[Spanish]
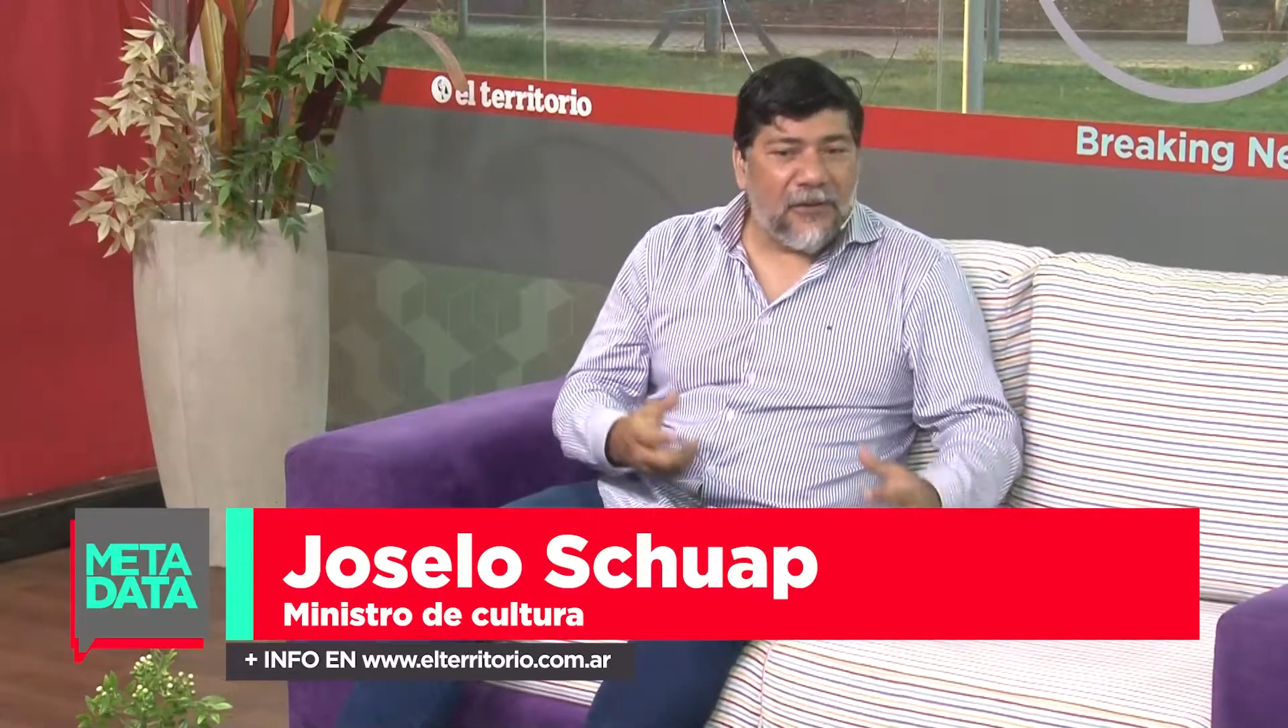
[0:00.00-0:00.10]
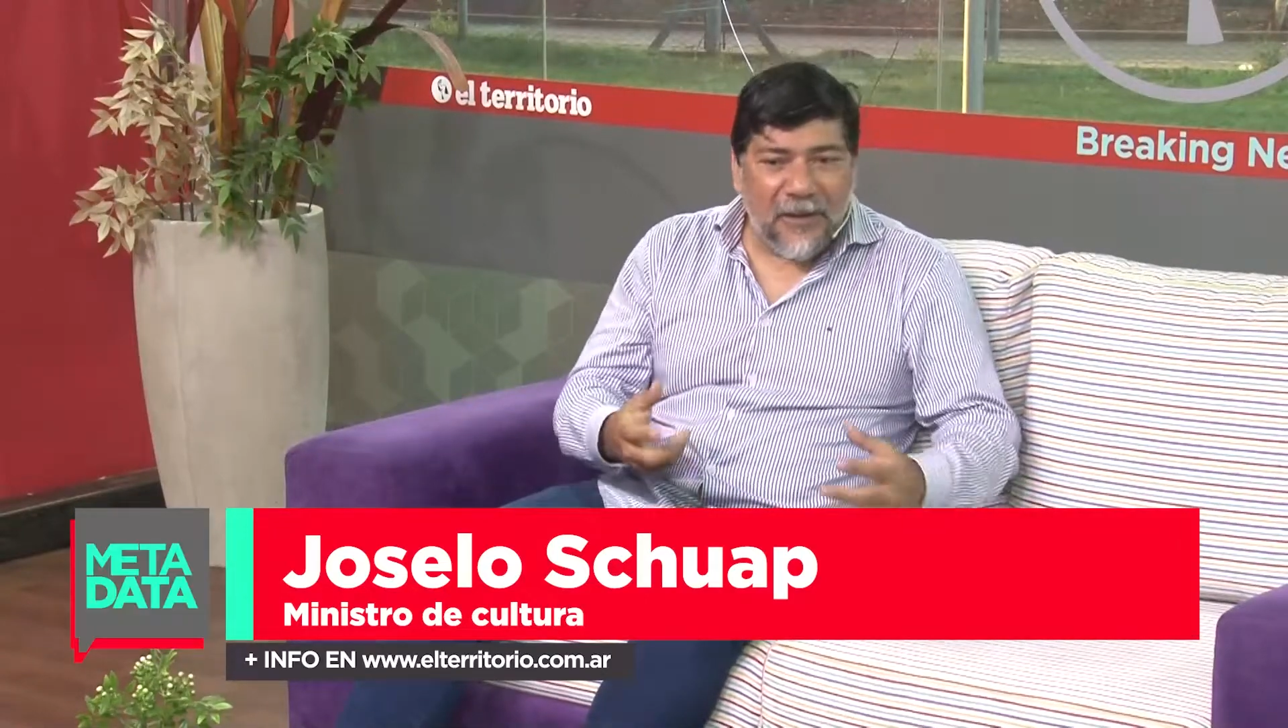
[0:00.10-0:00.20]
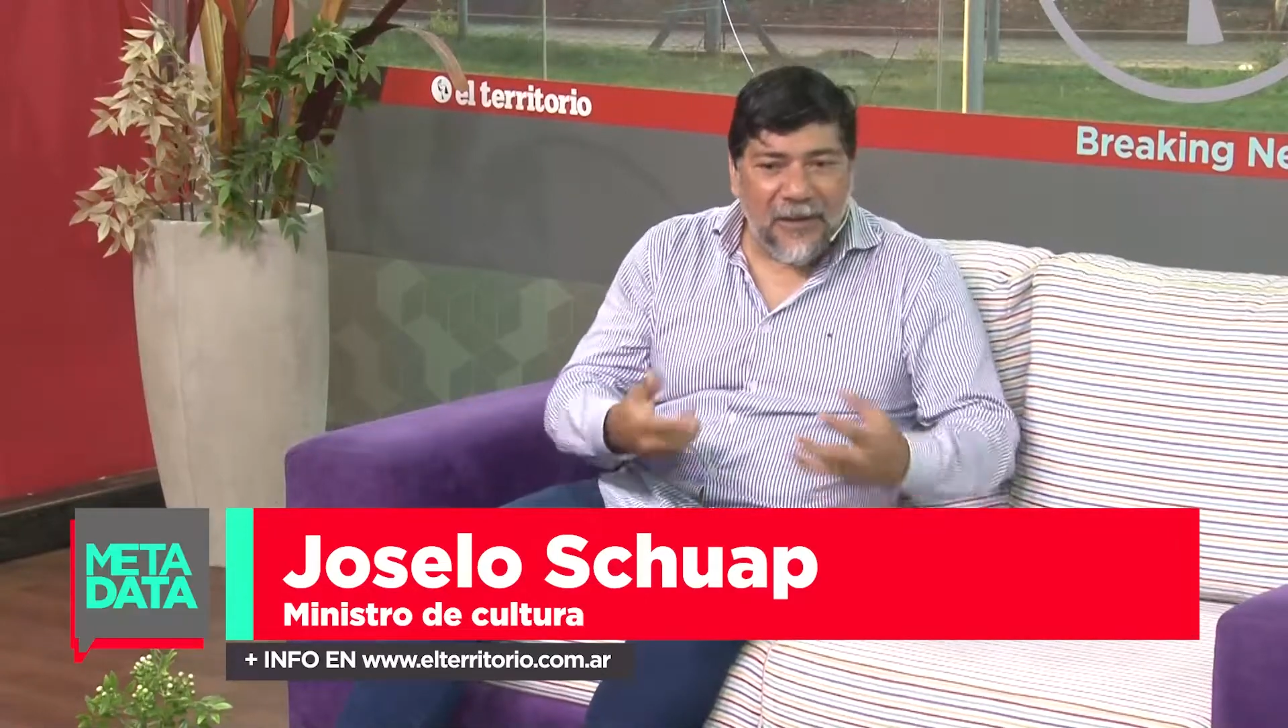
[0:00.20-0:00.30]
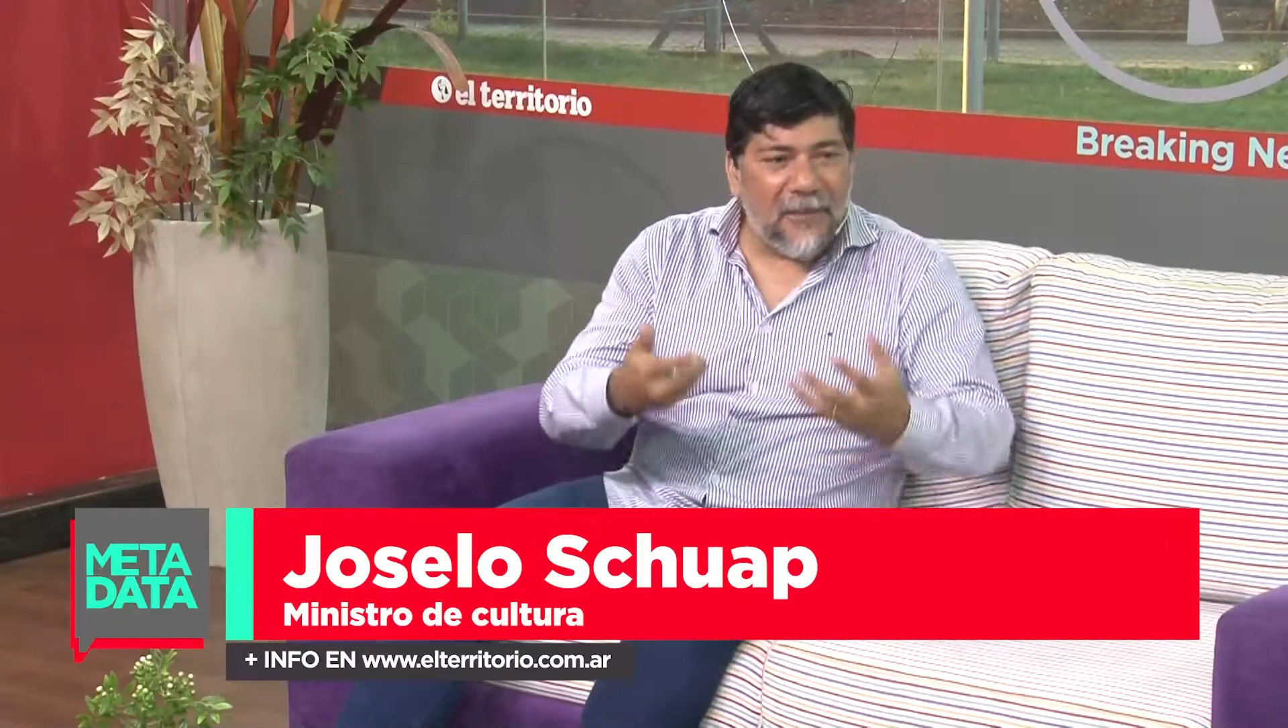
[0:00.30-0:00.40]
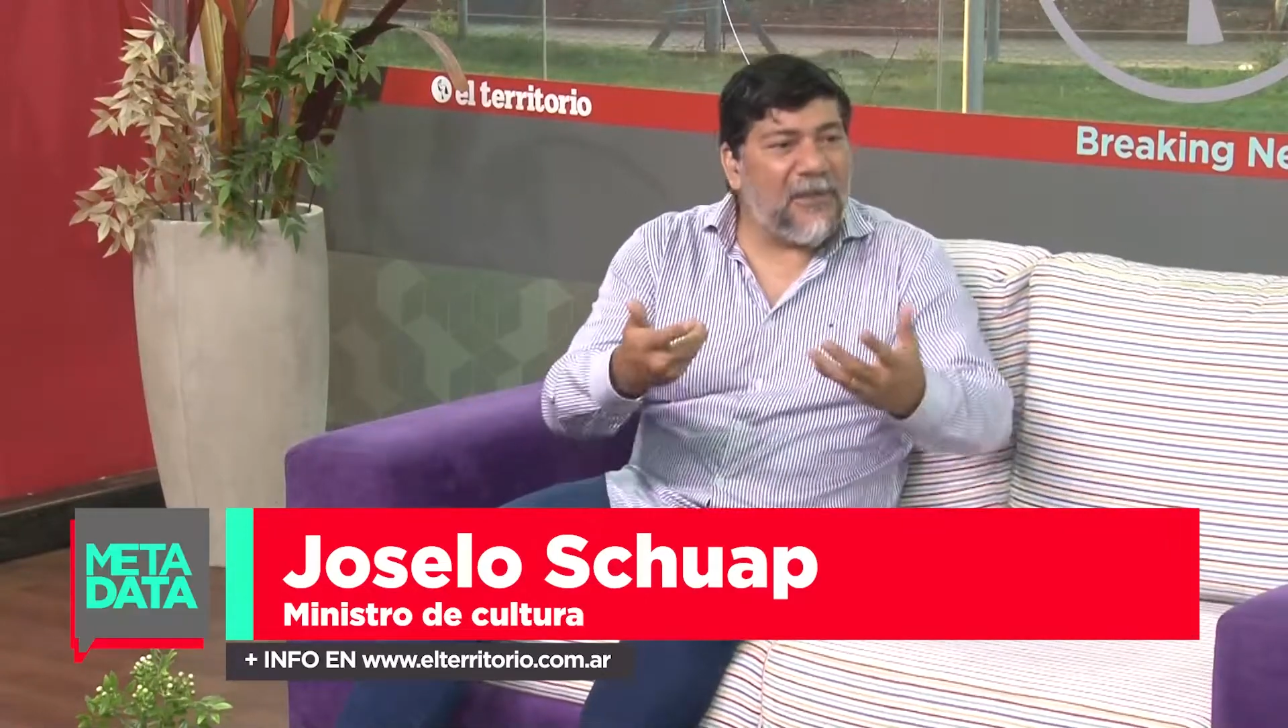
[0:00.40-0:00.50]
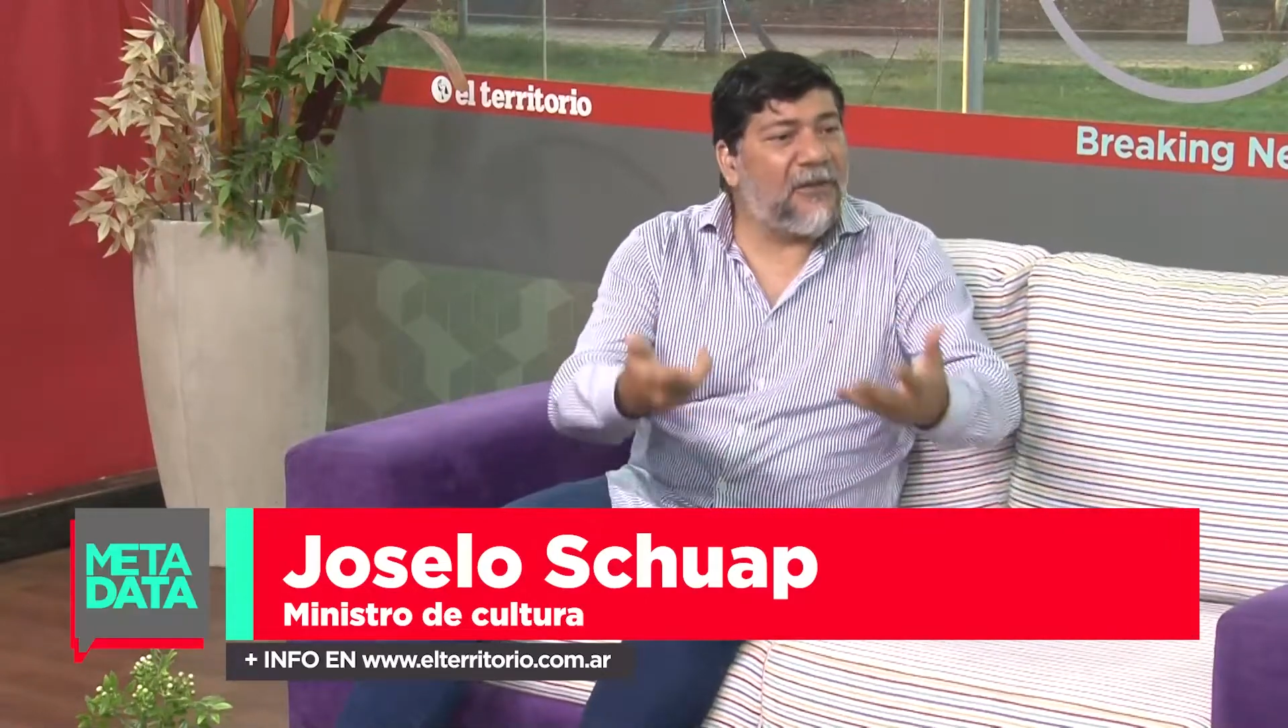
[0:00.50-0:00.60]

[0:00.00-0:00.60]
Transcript: rockera